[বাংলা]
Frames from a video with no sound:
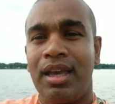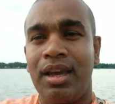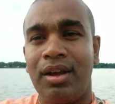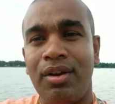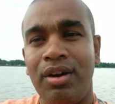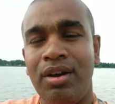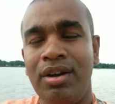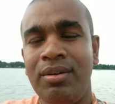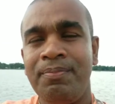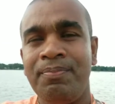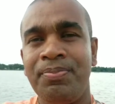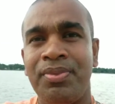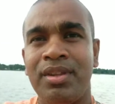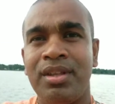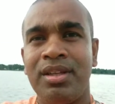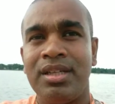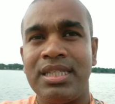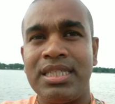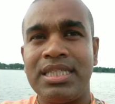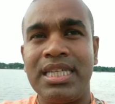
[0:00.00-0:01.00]
কেন
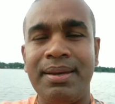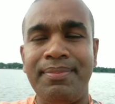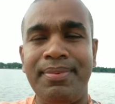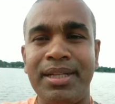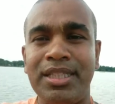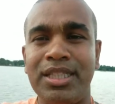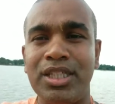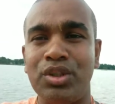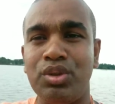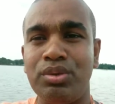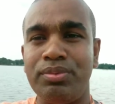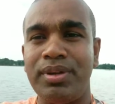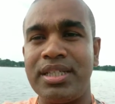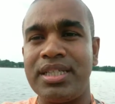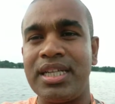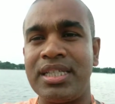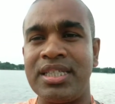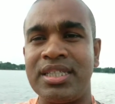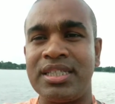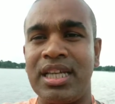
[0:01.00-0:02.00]
যে ব্যক্তি
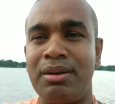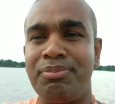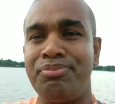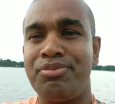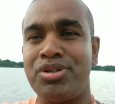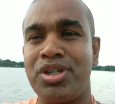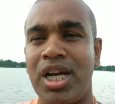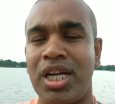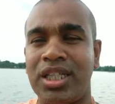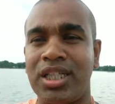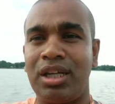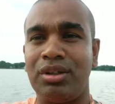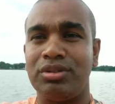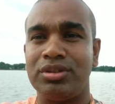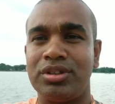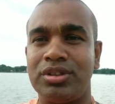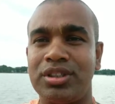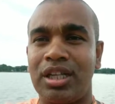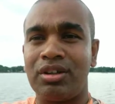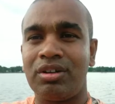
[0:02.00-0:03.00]
ডুবে যাচ্ছে তার পোশাকটা
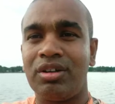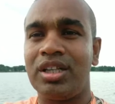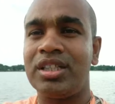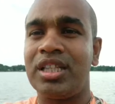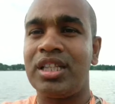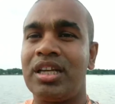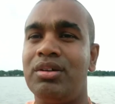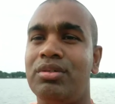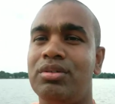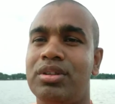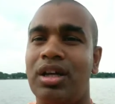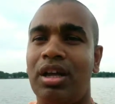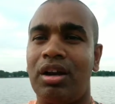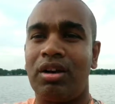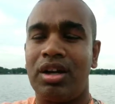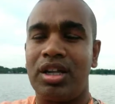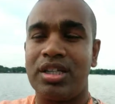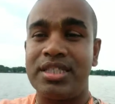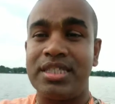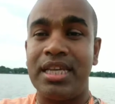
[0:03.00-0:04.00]
উদ্ধার করলে তাকে উদ্ধার
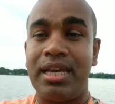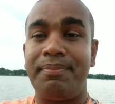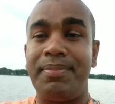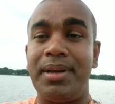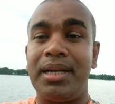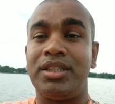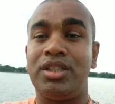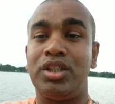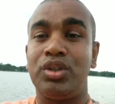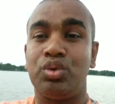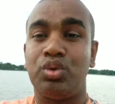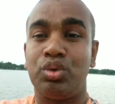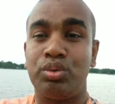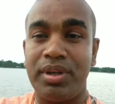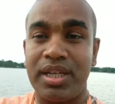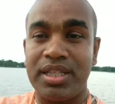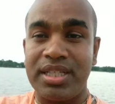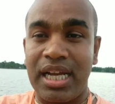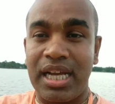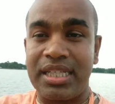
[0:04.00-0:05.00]
করা যে ব্যক্তি
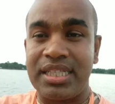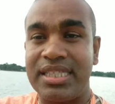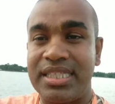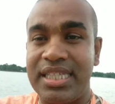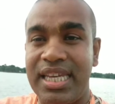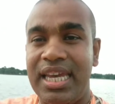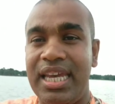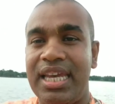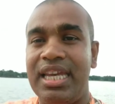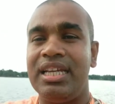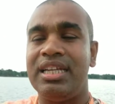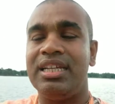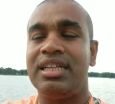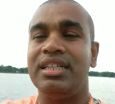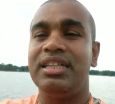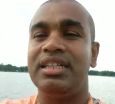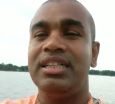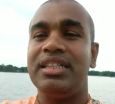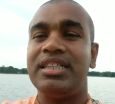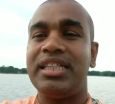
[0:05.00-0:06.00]
ডুবে যাচ্ছে
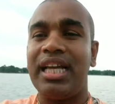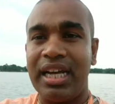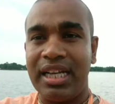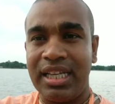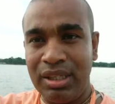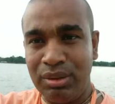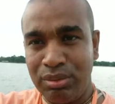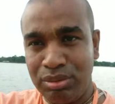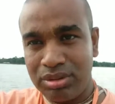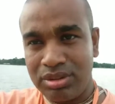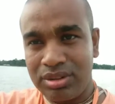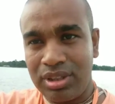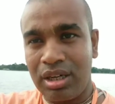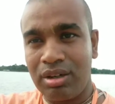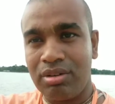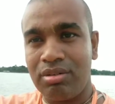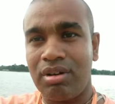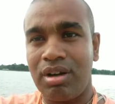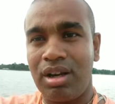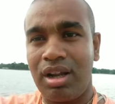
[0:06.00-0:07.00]
তাকে
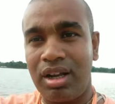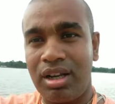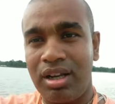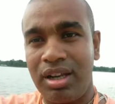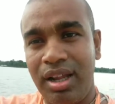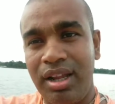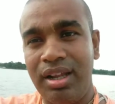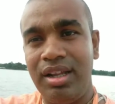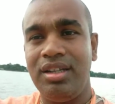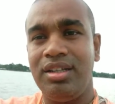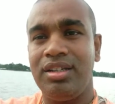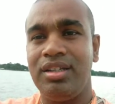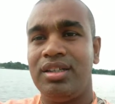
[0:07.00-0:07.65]
উদ্ধার করালেই